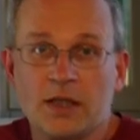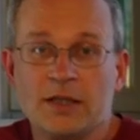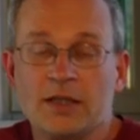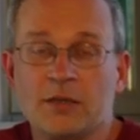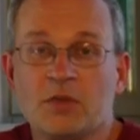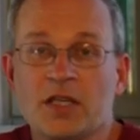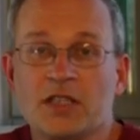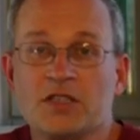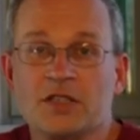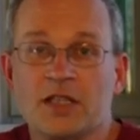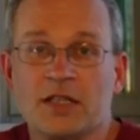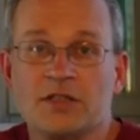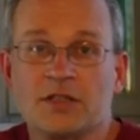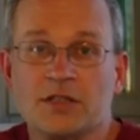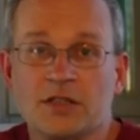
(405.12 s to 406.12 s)
agli ebrei
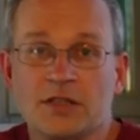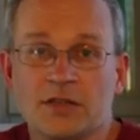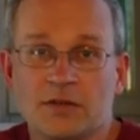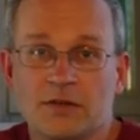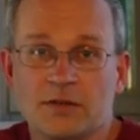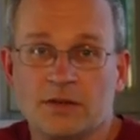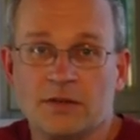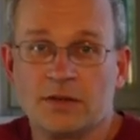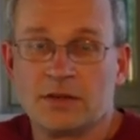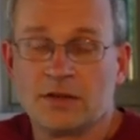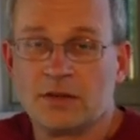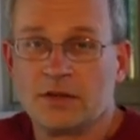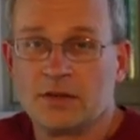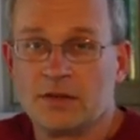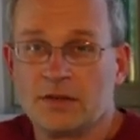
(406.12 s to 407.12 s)
stessi
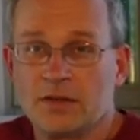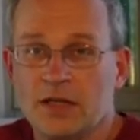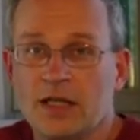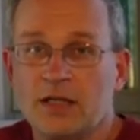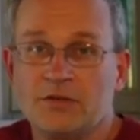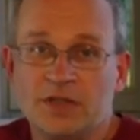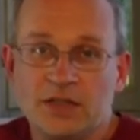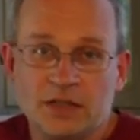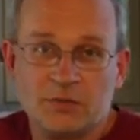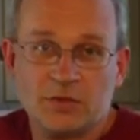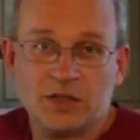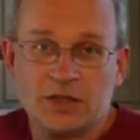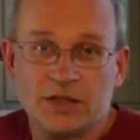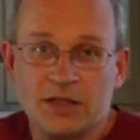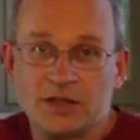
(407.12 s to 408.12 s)
alle
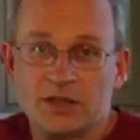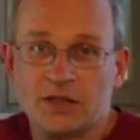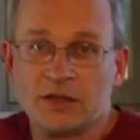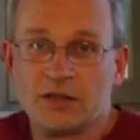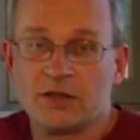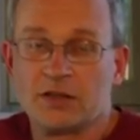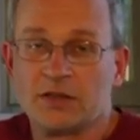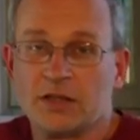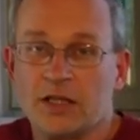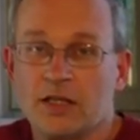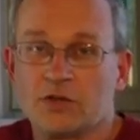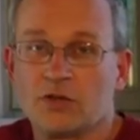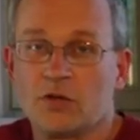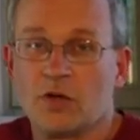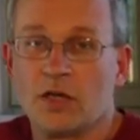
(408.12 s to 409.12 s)
vittime stesse della
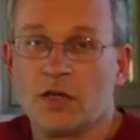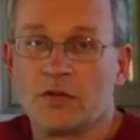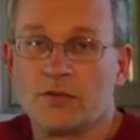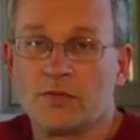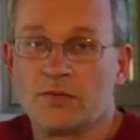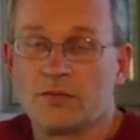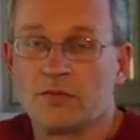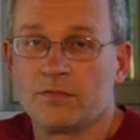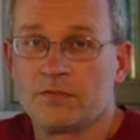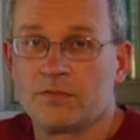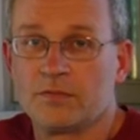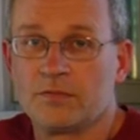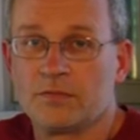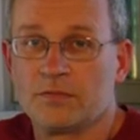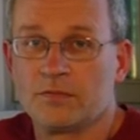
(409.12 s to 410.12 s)
Shoah
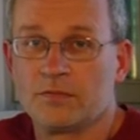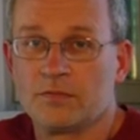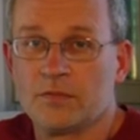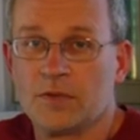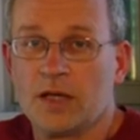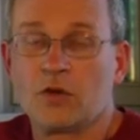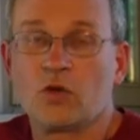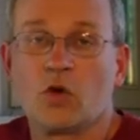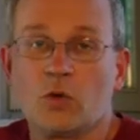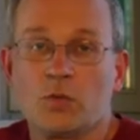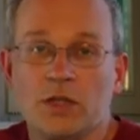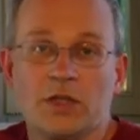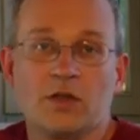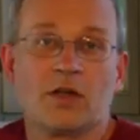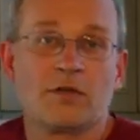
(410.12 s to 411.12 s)
la
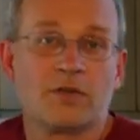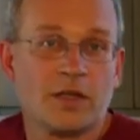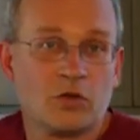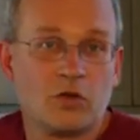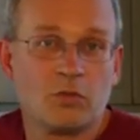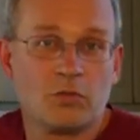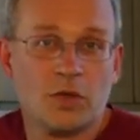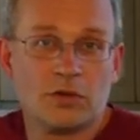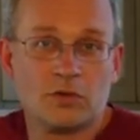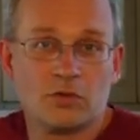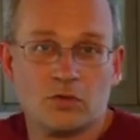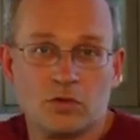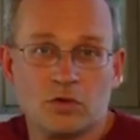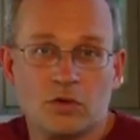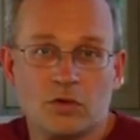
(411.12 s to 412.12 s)
colpa di non aver
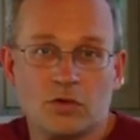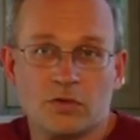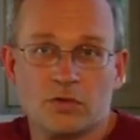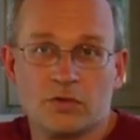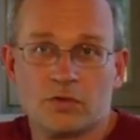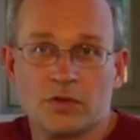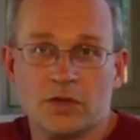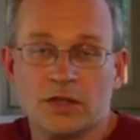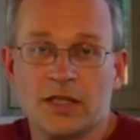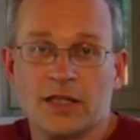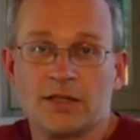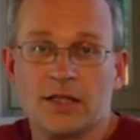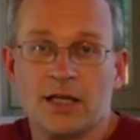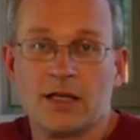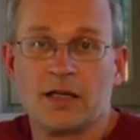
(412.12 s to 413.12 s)
combattuto. In
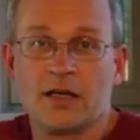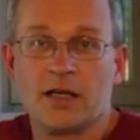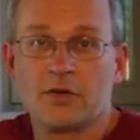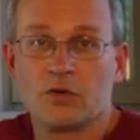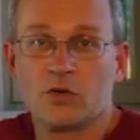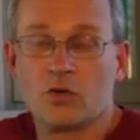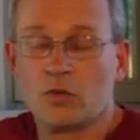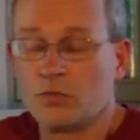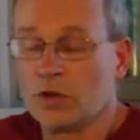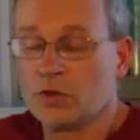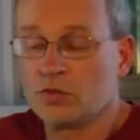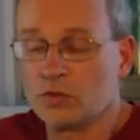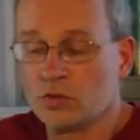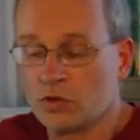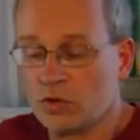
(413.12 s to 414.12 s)
realtà hanno
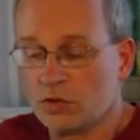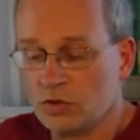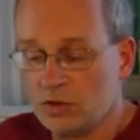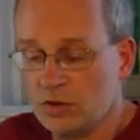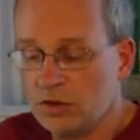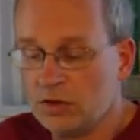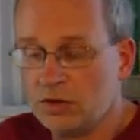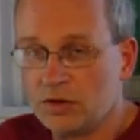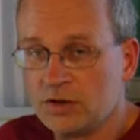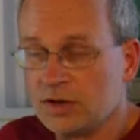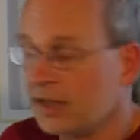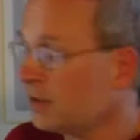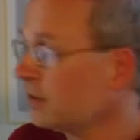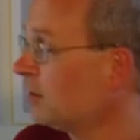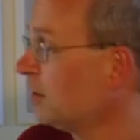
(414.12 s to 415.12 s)
combattuto
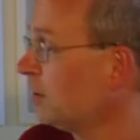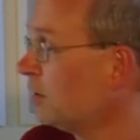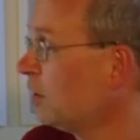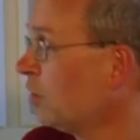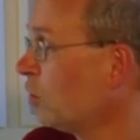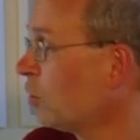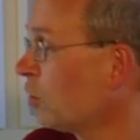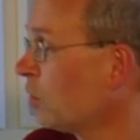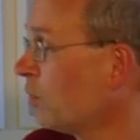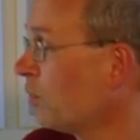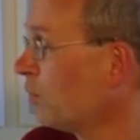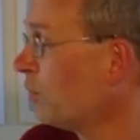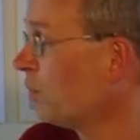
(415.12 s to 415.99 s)
tanti di loro.